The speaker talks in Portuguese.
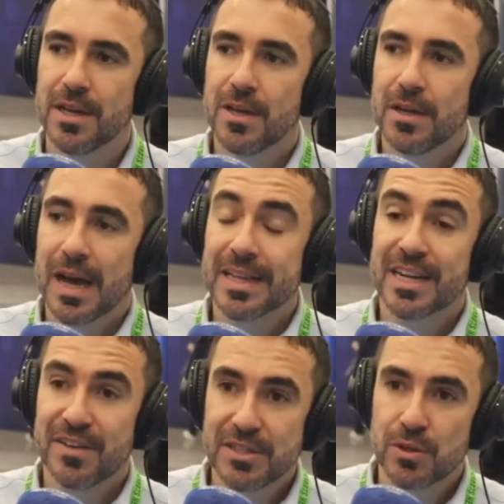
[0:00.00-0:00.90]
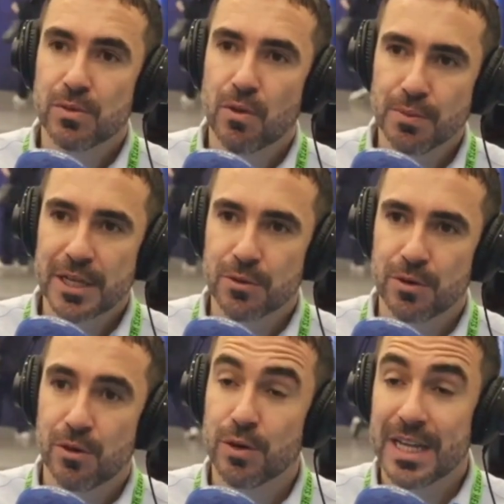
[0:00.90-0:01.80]
através do computador
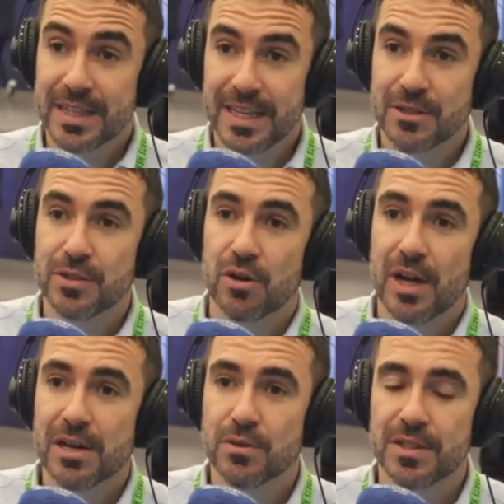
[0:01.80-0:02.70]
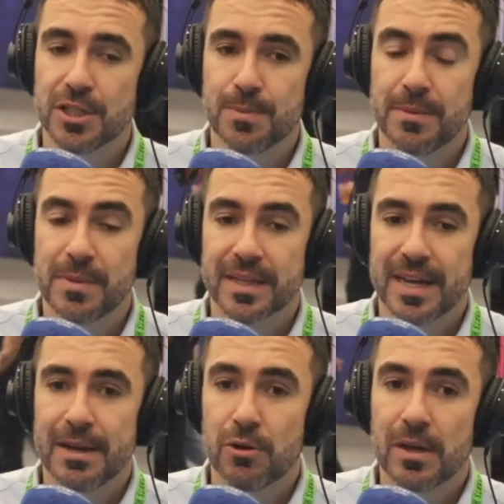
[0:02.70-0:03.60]
ou da tela do celular, consiga
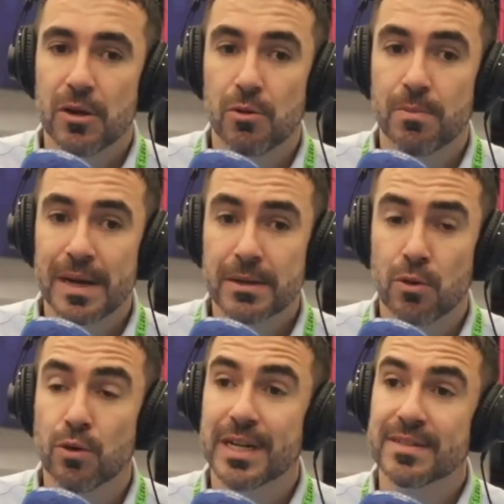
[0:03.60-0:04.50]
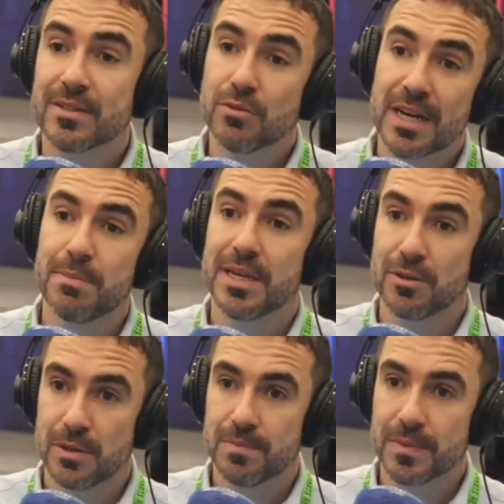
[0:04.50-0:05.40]
experimentar uma coloração de cabelo
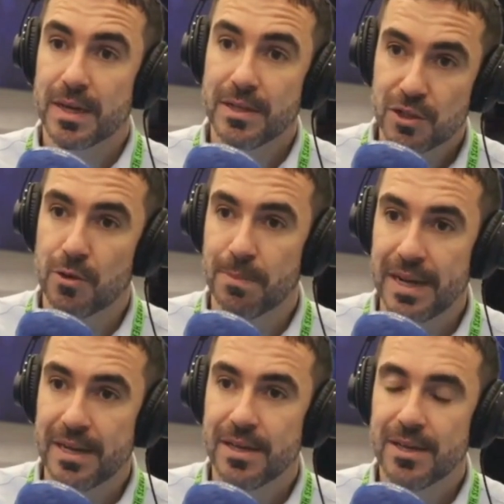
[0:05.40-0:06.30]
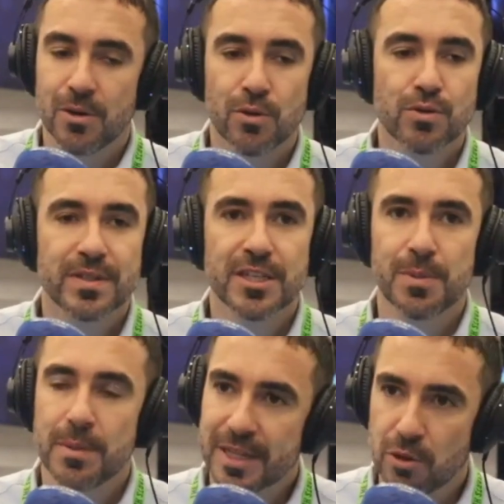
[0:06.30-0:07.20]
antes de comprar, ou consiga
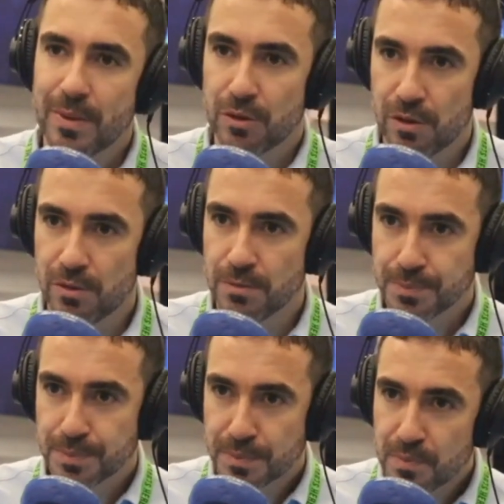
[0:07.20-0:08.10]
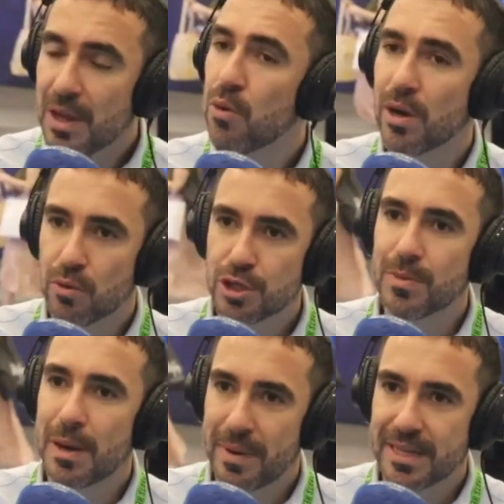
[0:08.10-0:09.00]
experimentar um batom ou a cor de uma
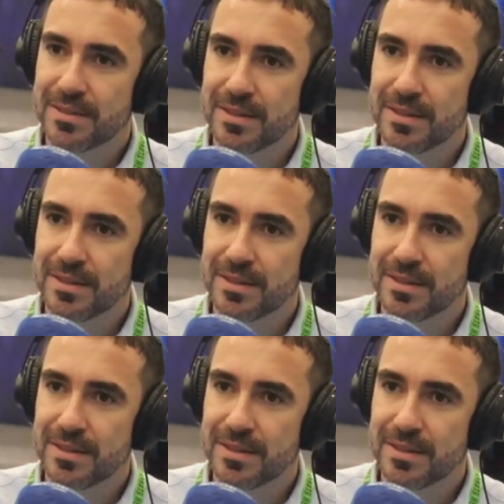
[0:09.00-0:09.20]
base,